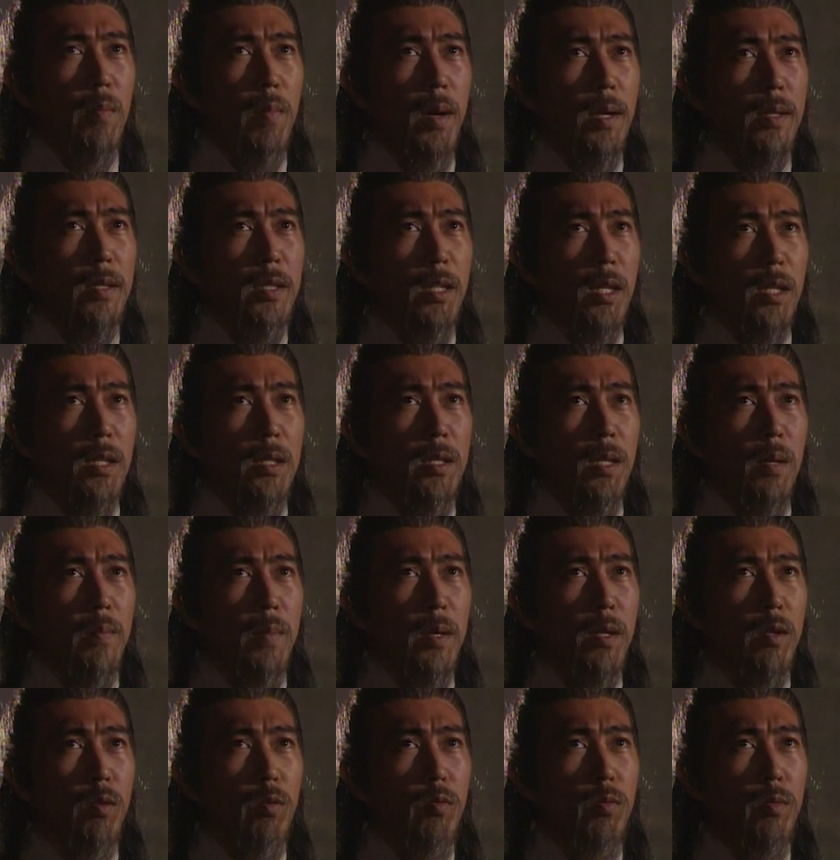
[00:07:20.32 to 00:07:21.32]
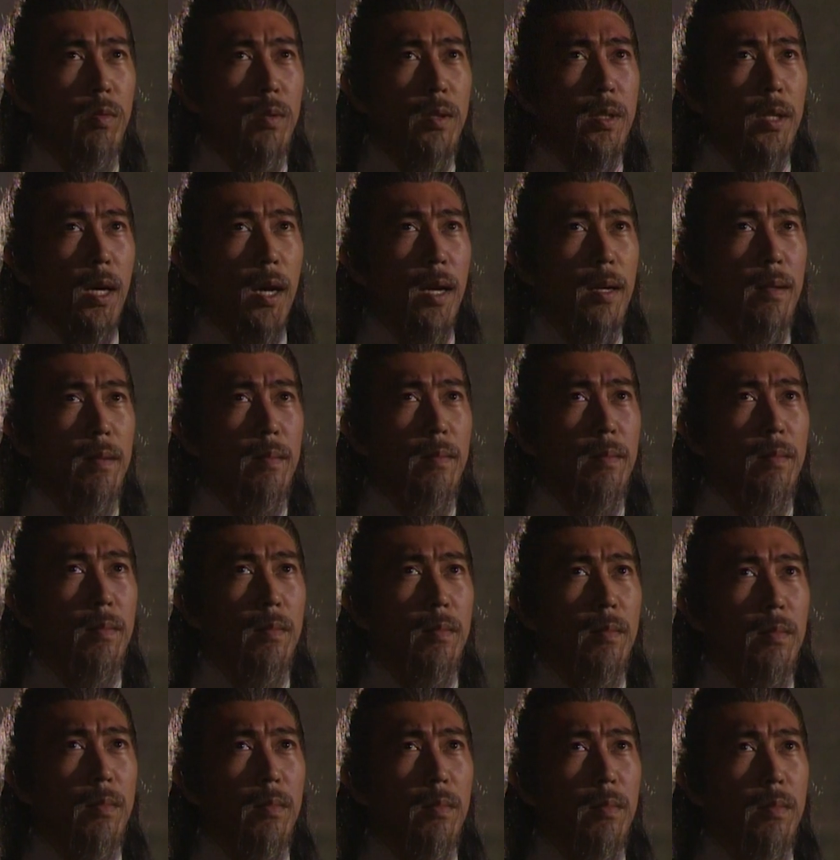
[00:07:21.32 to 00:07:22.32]
Đêm nay ta chăm chú quan sát.
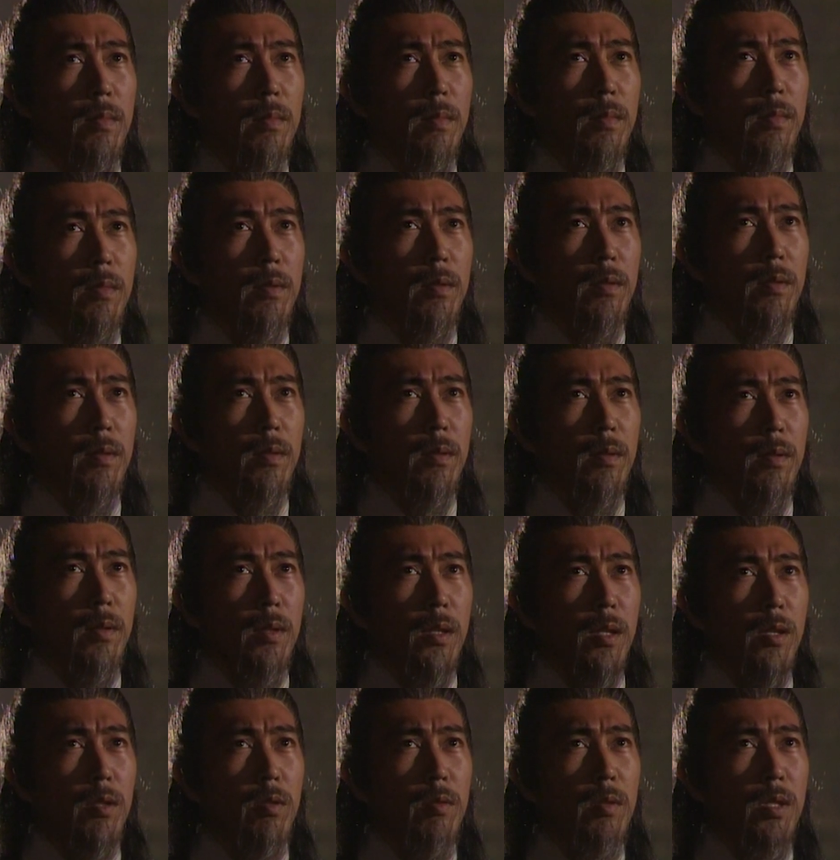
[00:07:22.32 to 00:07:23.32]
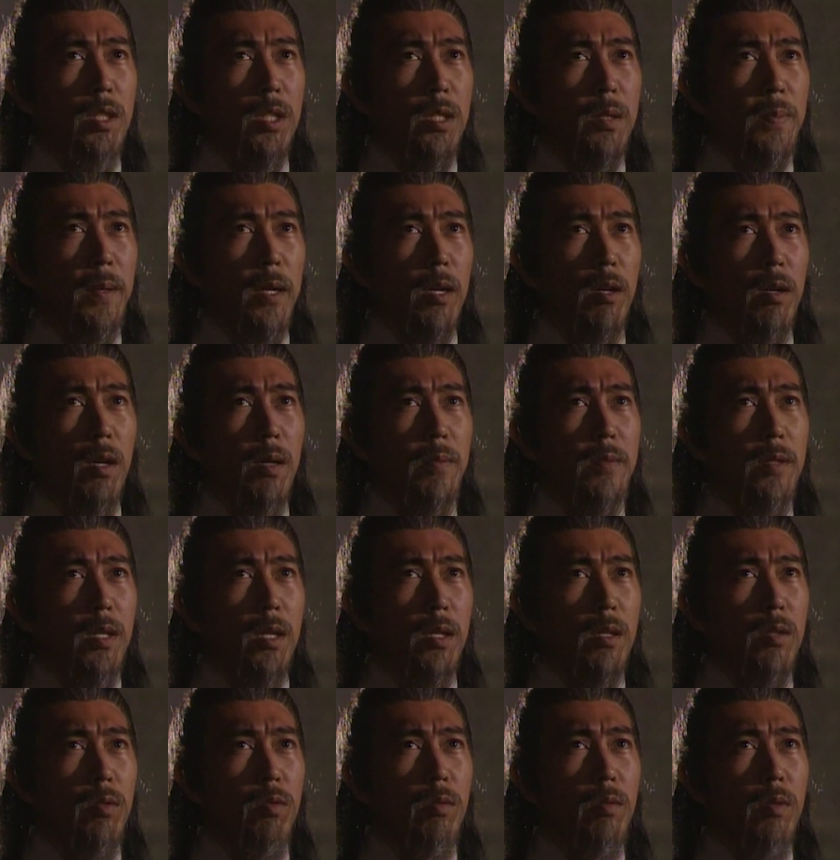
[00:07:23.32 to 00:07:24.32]
Ngôi sao của Tử
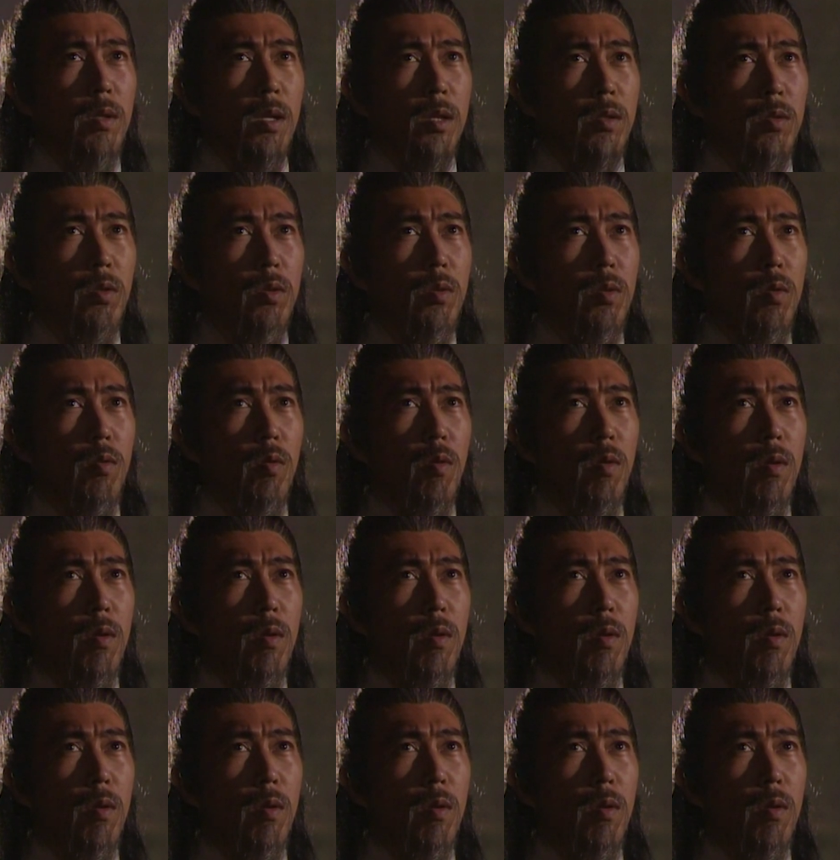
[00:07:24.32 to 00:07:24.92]
Bình càng lúc